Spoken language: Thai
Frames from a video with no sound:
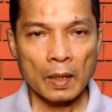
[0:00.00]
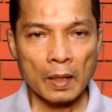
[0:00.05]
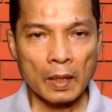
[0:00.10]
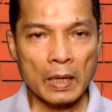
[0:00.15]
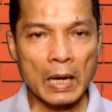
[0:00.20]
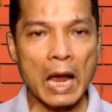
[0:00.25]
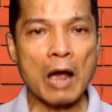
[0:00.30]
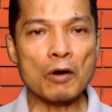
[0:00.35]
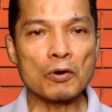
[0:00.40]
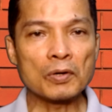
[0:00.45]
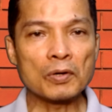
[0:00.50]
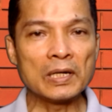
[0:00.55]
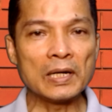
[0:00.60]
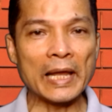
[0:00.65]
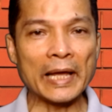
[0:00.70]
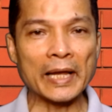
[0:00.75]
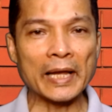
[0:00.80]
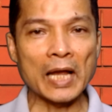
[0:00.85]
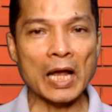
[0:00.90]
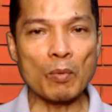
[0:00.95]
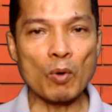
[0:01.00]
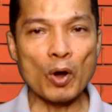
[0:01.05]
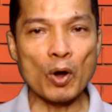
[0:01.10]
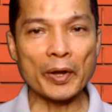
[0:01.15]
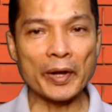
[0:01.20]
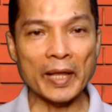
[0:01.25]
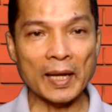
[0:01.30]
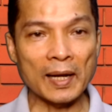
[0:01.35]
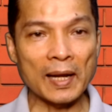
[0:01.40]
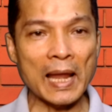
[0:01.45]
ข้าวคือแหล่งคาร์โบไฮเด
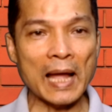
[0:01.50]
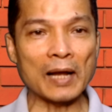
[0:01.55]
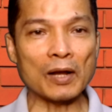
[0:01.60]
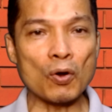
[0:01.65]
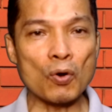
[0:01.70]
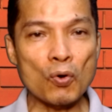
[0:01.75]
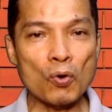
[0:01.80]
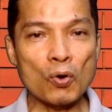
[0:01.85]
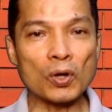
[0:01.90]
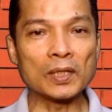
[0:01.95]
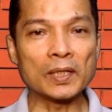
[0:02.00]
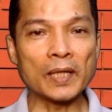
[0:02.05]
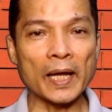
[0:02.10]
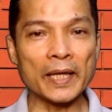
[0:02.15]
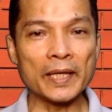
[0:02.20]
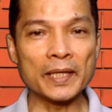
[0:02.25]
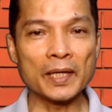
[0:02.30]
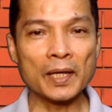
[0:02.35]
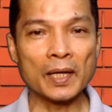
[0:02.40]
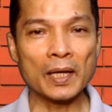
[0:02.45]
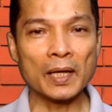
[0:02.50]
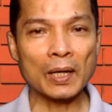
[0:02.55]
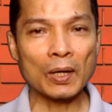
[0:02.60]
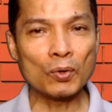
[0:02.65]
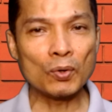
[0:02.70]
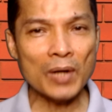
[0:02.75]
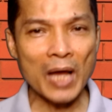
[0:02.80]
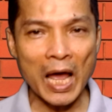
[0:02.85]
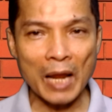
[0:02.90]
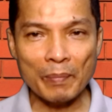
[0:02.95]
รตหลักของคนไทย คุณ
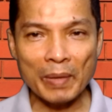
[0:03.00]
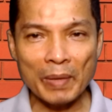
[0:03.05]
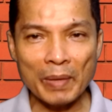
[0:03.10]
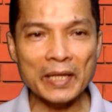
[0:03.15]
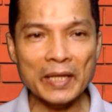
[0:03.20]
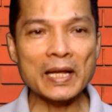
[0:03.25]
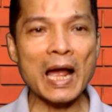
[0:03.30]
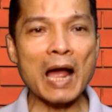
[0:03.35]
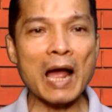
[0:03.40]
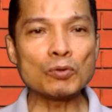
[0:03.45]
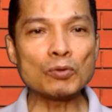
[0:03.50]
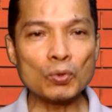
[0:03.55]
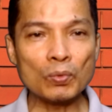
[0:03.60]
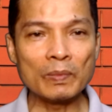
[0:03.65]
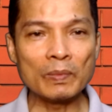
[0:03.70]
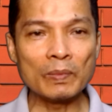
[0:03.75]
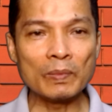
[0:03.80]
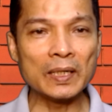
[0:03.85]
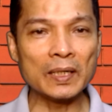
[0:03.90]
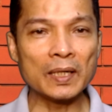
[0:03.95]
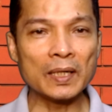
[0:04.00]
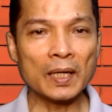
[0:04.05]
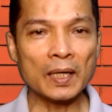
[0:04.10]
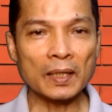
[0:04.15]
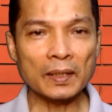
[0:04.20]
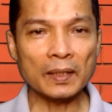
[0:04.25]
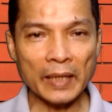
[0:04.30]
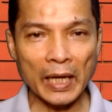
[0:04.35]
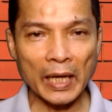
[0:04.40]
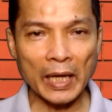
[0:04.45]
อาจไม่กินข้าวทุกมือ้อ
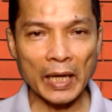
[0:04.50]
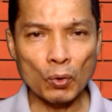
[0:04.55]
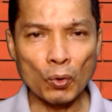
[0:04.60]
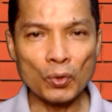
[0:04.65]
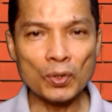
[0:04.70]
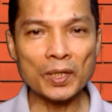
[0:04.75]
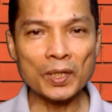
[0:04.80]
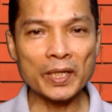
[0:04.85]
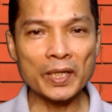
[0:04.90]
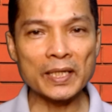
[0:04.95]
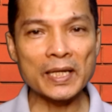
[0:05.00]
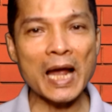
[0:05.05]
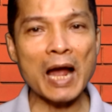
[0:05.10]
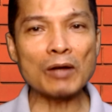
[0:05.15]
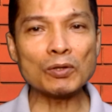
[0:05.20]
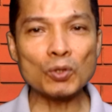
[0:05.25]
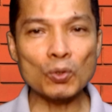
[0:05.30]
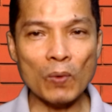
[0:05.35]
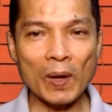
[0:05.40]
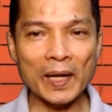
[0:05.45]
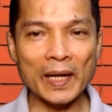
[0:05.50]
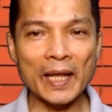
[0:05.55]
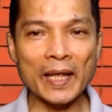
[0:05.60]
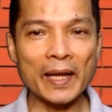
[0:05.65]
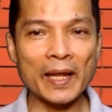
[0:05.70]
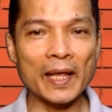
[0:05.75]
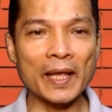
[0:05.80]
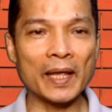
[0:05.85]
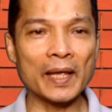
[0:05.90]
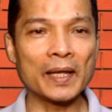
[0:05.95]
แต่คุณกินข้าวทุกวัน
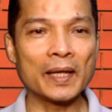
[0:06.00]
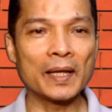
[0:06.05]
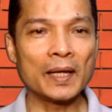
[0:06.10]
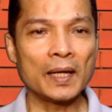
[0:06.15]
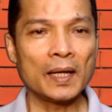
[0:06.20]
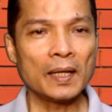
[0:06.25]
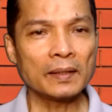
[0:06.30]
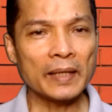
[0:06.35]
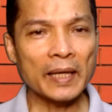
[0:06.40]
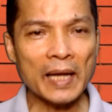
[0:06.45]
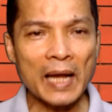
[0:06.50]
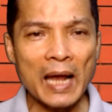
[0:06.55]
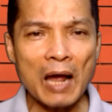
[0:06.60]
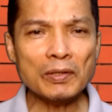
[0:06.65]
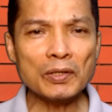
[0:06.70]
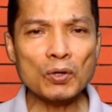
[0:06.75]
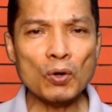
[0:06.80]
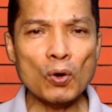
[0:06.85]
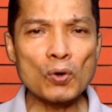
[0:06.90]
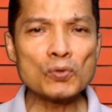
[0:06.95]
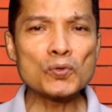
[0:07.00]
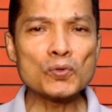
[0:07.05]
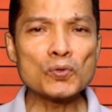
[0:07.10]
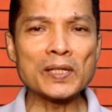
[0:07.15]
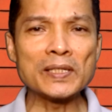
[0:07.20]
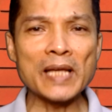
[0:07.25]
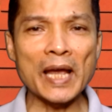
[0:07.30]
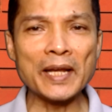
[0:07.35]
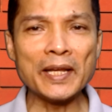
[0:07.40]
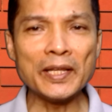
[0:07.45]
แน่ๆ แต่ข้าวที่คนส่วน
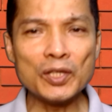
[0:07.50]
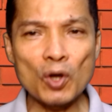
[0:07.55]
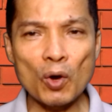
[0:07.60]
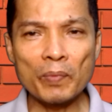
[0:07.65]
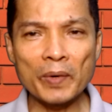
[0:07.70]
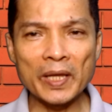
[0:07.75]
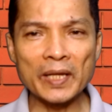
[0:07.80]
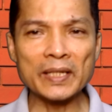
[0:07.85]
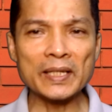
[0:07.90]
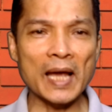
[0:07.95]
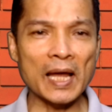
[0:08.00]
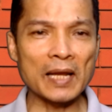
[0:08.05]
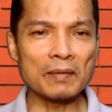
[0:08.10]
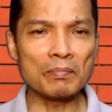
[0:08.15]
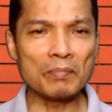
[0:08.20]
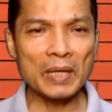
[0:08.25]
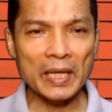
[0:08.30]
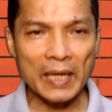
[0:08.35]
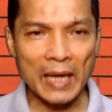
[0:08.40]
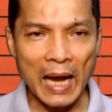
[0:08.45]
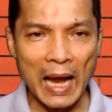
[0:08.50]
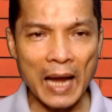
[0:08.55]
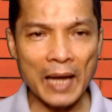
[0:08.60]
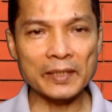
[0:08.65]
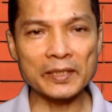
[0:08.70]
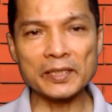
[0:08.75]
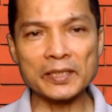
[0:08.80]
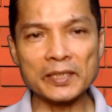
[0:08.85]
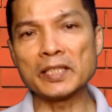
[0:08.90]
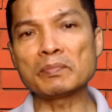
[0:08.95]
ใหญ่นิยมกินกันมีค่าดั
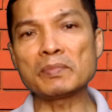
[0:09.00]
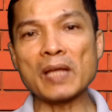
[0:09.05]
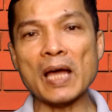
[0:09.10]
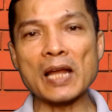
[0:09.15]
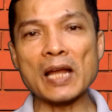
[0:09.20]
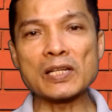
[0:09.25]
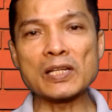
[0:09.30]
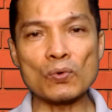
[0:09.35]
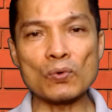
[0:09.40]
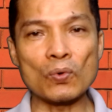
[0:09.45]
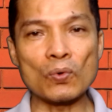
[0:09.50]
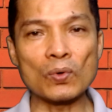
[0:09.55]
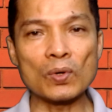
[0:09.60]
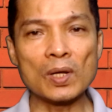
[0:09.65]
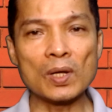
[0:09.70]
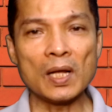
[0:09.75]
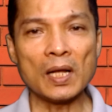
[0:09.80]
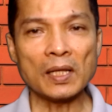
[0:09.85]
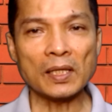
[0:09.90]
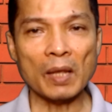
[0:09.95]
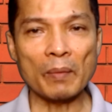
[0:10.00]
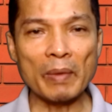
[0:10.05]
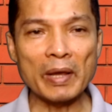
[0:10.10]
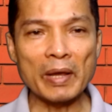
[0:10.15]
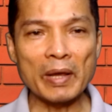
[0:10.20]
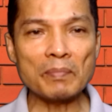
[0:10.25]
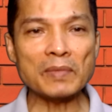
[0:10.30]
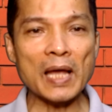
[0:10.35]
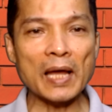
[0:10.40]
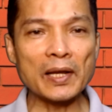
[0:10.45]
ชนีน้ำตาลสูง ทำให้
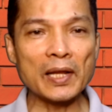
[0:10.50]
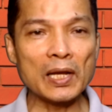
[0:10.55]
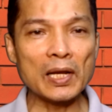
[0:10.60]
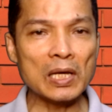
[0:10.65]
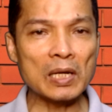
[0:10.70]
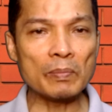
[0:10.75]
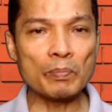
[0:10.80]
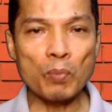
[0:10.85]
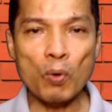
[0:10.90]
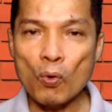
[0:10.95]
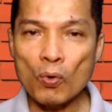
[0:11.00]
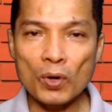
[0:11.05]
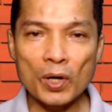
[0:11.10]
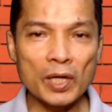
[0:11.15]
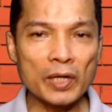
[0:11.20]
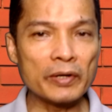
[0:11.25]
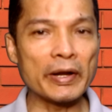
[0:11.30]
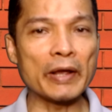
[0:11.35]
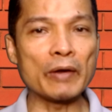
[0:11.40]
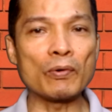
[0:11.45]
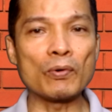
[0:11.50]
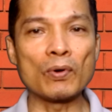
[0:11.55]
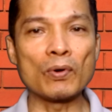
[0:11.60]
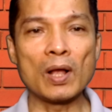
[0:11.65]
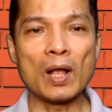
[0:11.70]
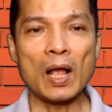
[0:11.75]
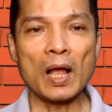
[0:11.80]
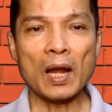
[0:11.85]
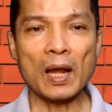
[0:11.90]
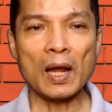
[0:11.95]
น้ำตาลในเลือดพุ่งขึ้นเร็ว
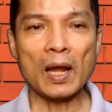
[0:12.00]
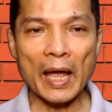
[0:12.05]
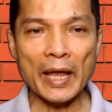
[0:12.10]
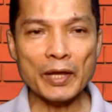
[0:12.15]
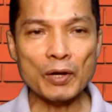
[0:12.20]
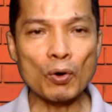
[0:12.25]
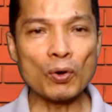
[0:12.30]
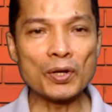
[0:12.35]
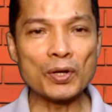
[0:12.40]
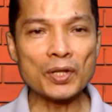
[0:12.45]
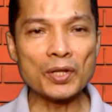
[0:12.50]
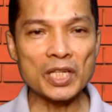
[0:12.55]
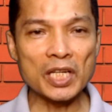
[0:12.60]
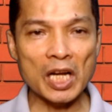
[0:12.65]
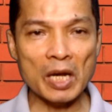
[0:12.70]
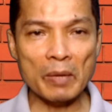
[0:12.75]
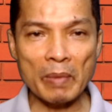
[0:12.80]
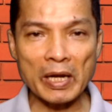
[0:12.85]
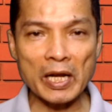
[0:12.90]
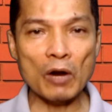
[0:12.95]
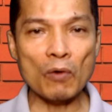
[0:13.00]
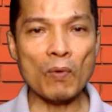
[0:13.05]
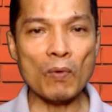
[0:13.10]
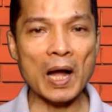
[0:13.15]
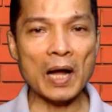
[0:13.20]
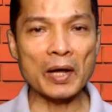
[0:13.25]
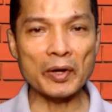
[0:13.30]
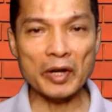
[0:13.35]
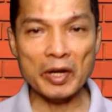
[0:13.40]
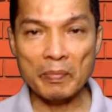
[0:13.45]
หลายคนจึงระมัดระวัง
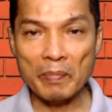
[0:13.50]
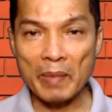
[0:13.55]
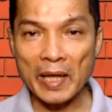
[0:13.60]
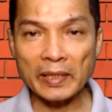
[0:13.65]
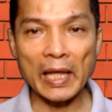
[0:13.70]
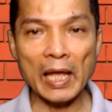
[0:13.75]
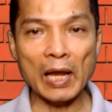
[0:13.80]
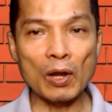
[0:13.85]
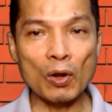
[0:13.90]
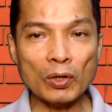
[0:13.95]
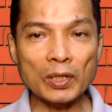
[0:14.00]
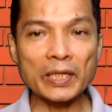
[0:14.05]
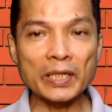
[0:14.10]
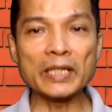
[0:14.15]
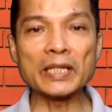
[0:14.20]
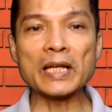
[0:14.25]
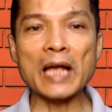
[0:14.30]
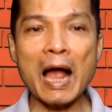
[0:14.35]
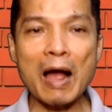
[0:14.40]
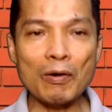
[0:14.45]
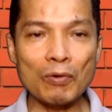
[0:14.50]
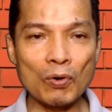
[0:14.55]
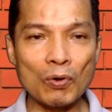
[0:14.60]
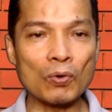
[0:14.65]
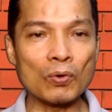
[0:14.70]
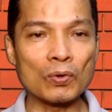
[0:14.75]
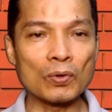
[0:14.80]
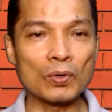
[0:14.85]
หรือแม้แต่ลดกินข้าวลง